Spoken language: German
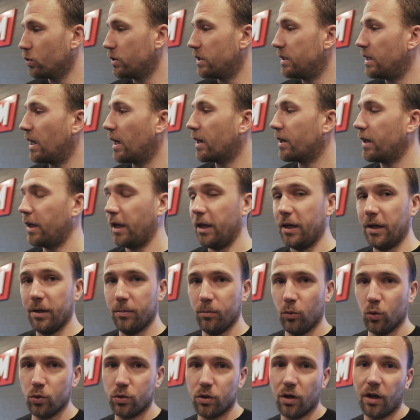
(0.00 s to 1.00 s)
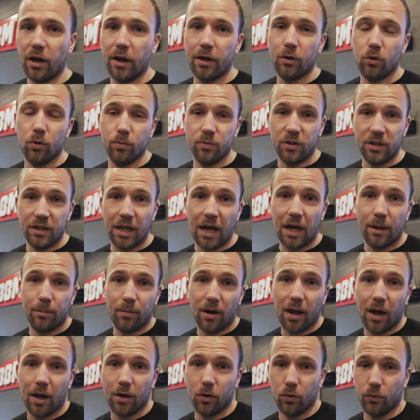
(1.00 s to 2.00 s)
die nachher in den Motor reinkommt, die nach dem
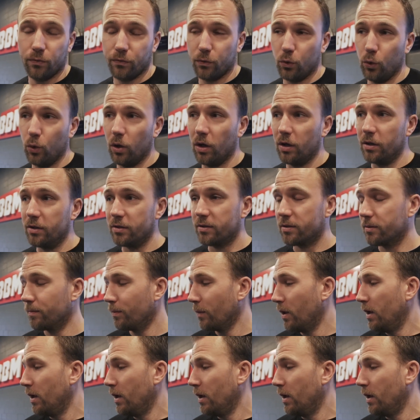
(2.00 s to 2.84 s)
Ladeluftkühler ist.